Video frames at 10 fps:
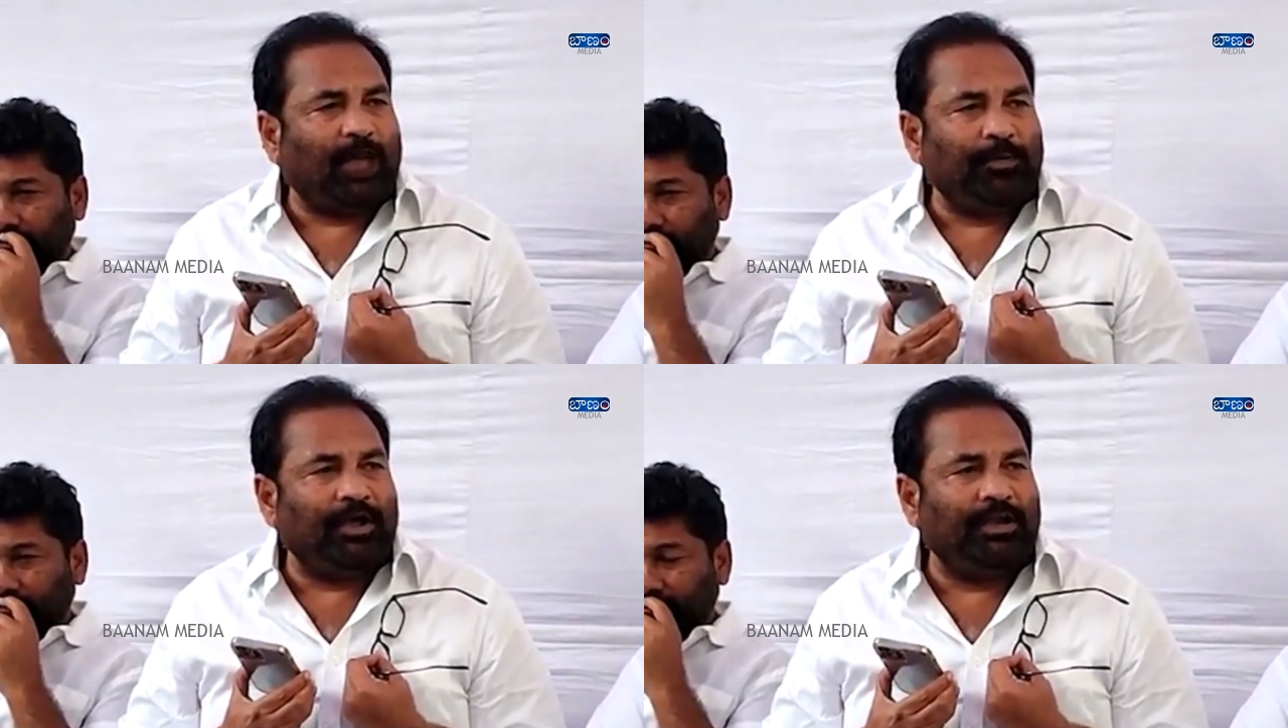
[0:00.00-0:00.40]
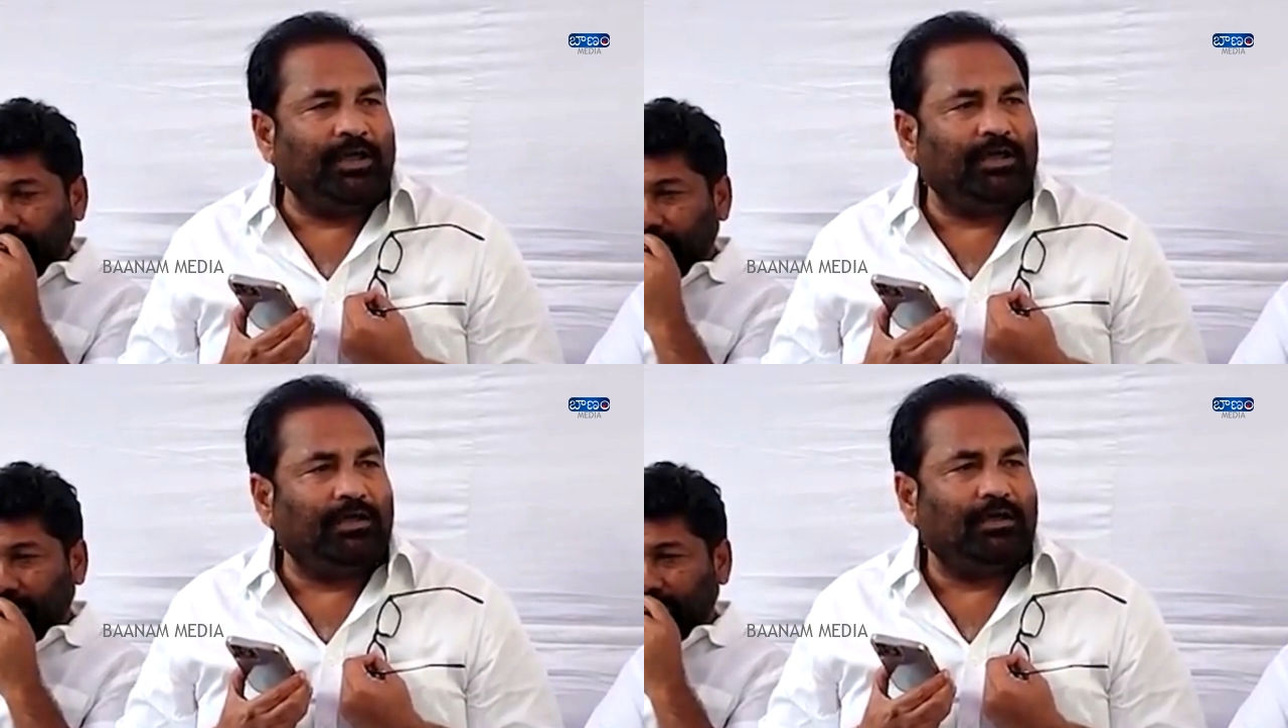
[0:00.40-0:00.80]
ట్యాపింగ్
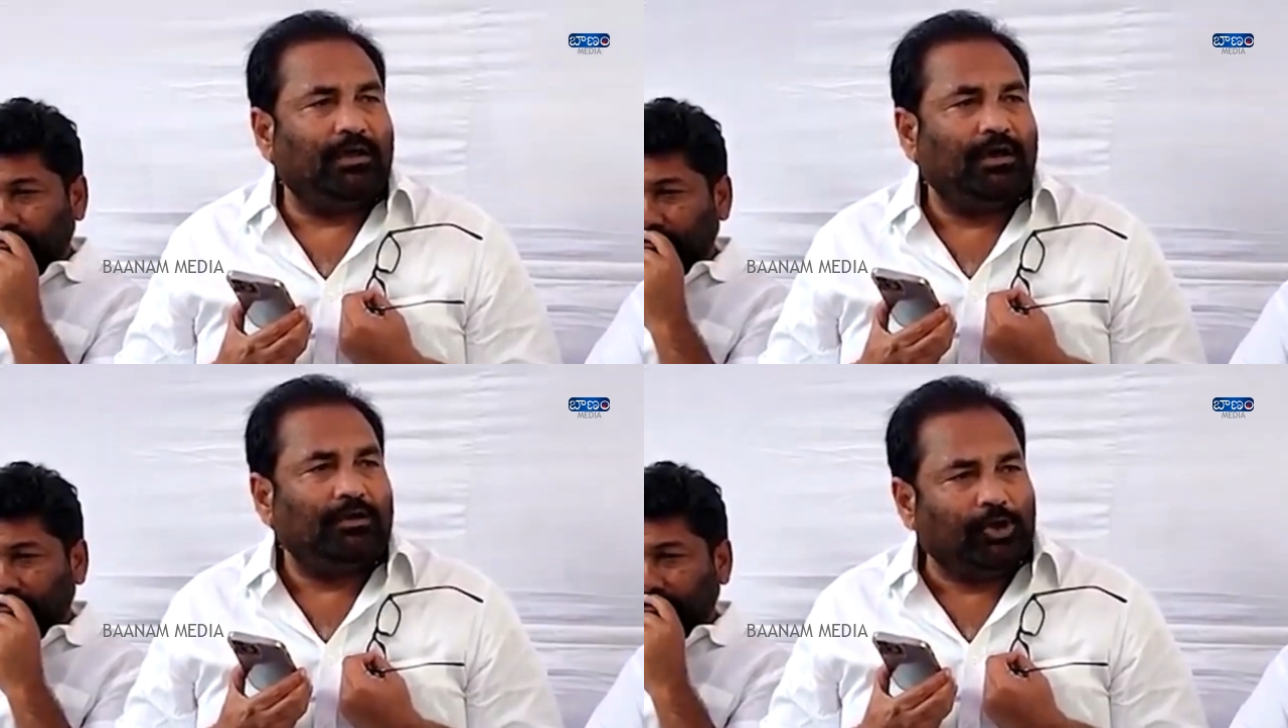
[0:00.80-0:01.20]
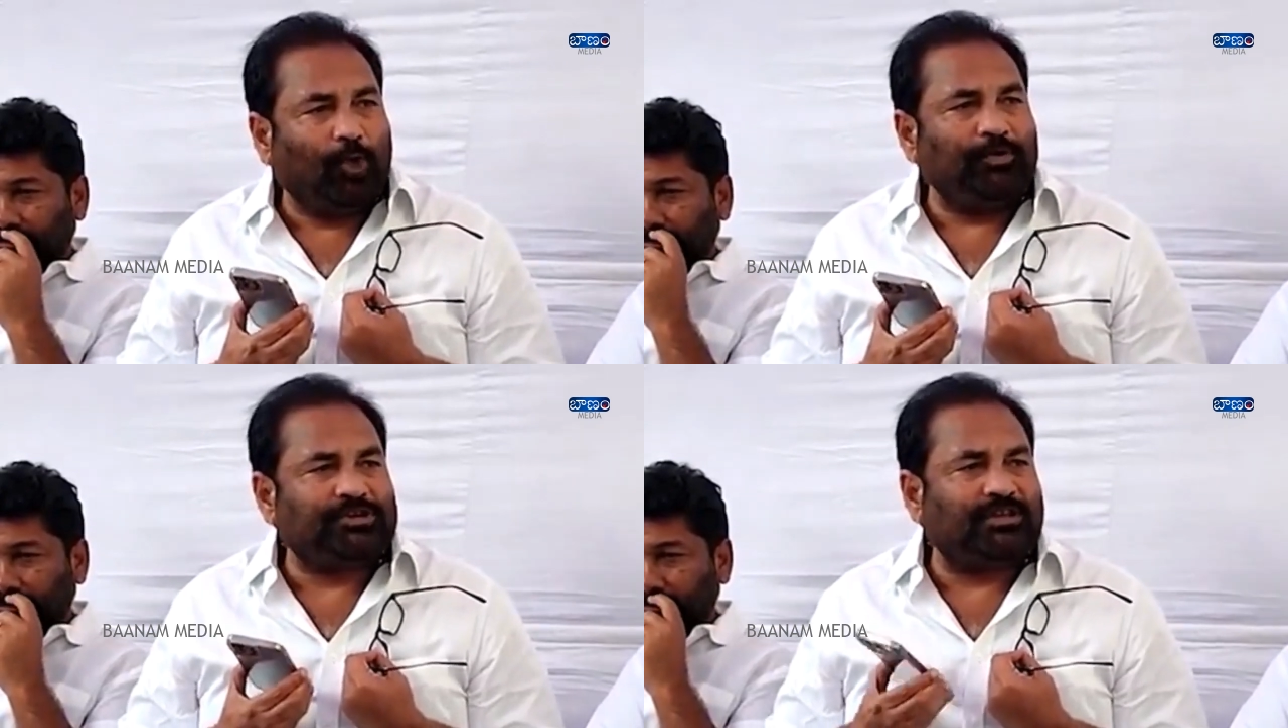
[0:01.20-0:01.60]
అని
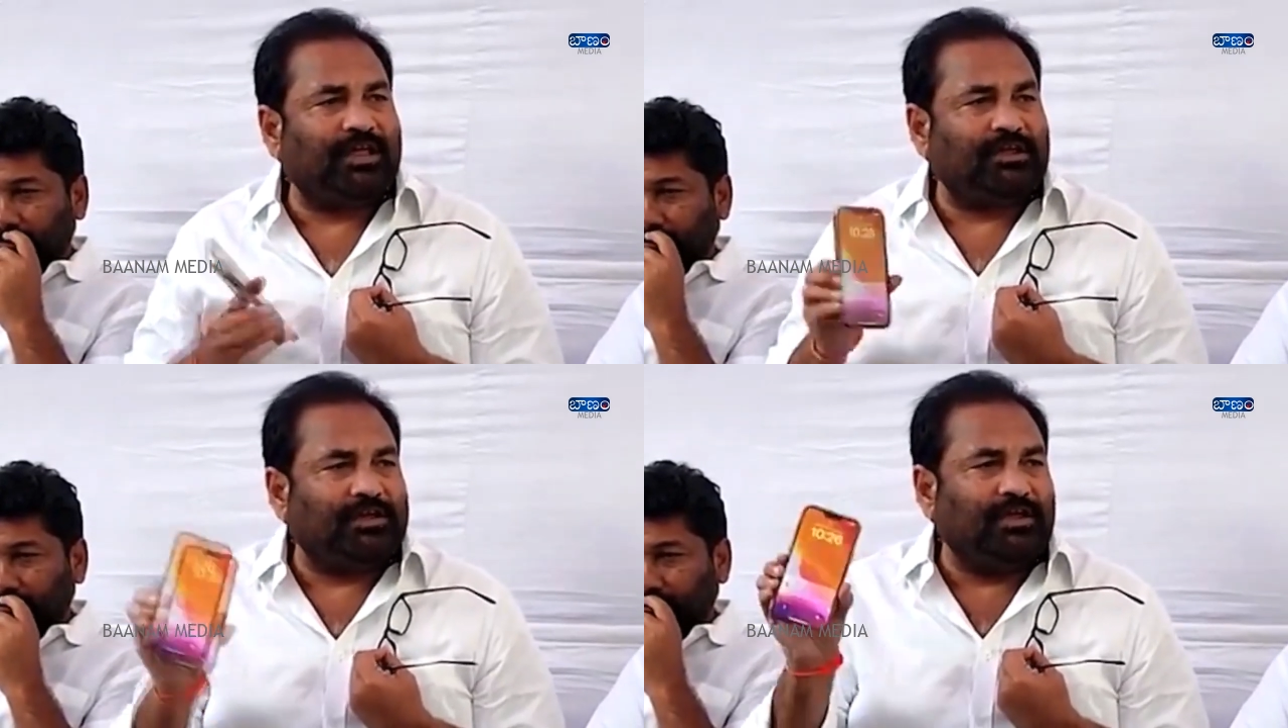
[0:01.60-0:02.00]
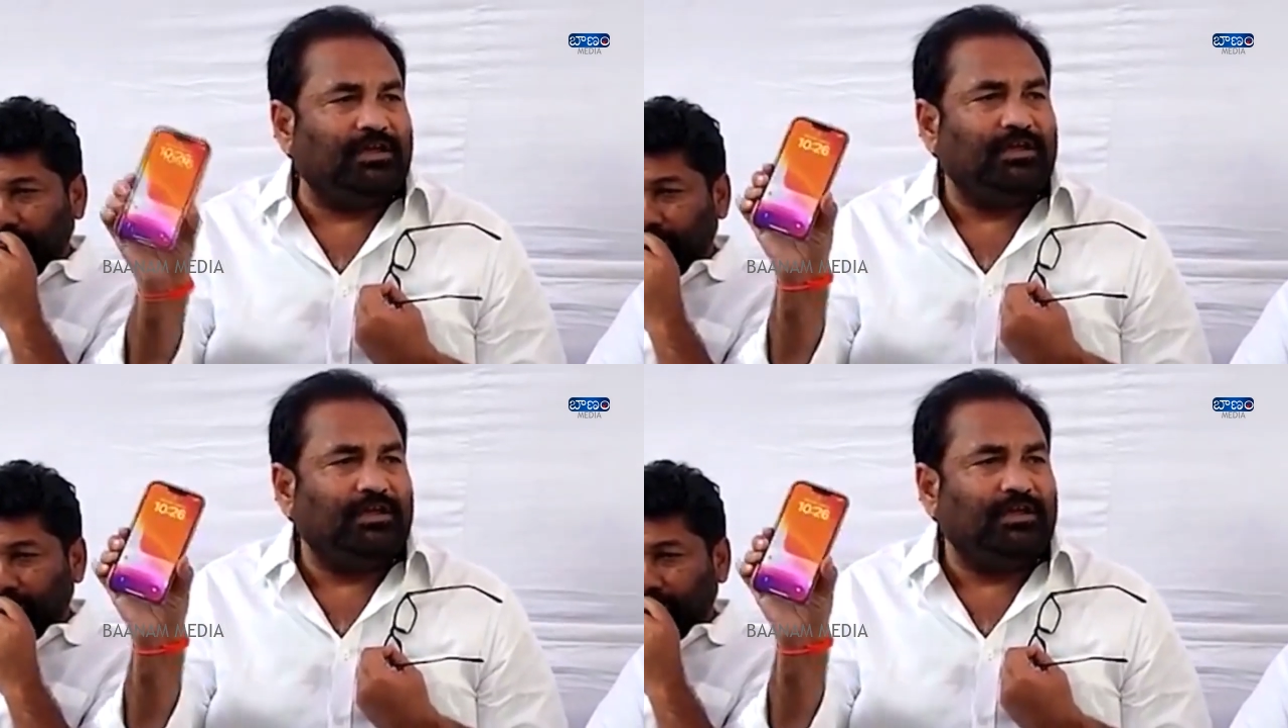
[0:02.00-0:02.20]
నిరూపించేదానికి